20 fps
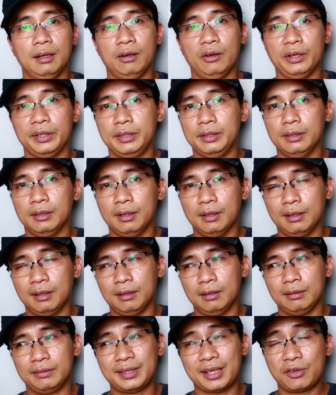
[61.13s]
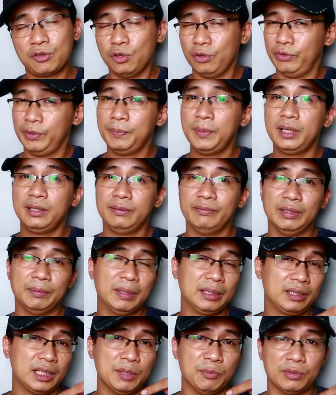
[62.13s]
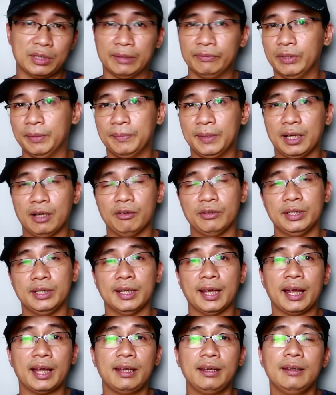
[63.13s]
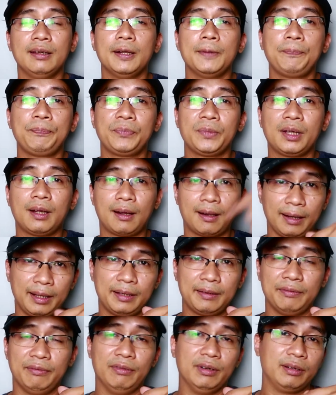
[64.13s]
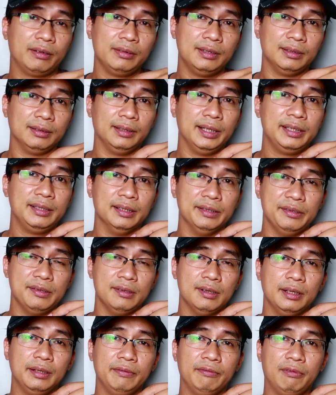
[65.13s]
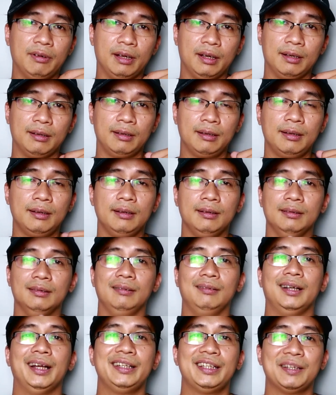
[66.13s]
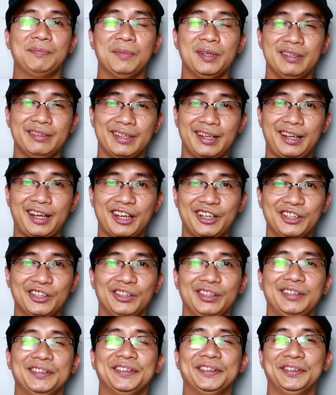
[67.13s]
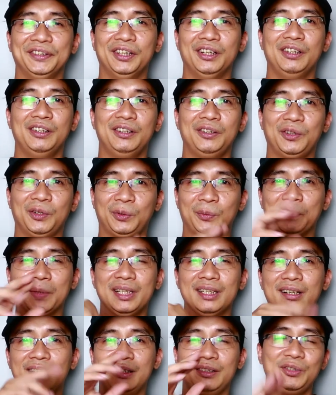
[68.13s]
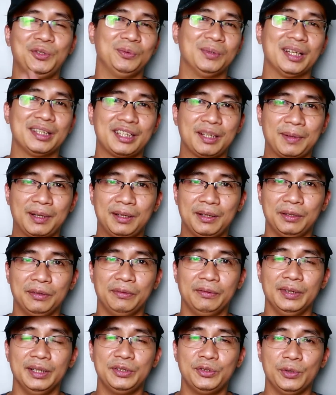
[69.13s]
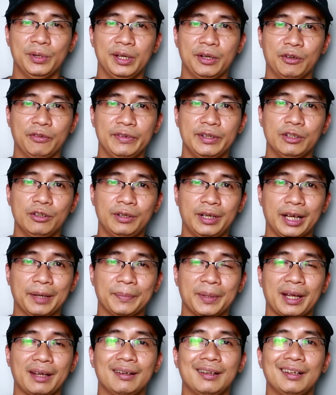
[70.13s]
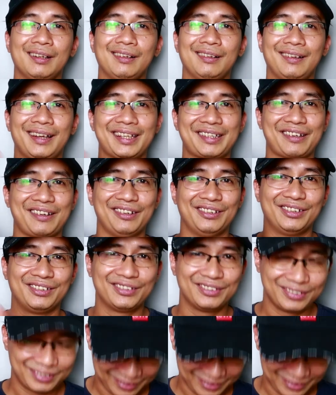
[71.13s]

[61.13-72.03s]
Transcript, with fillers: hỏi uh, trao đổi với mình về bất kỳ một sản phẩm nào thì hãy click vào cái đường link ở dưới và uh, anh em mình sẽ kết nối đó còn bây giờ chúng ta sẽ bắt đầu với chủ đề của video ngày hôm nay let's go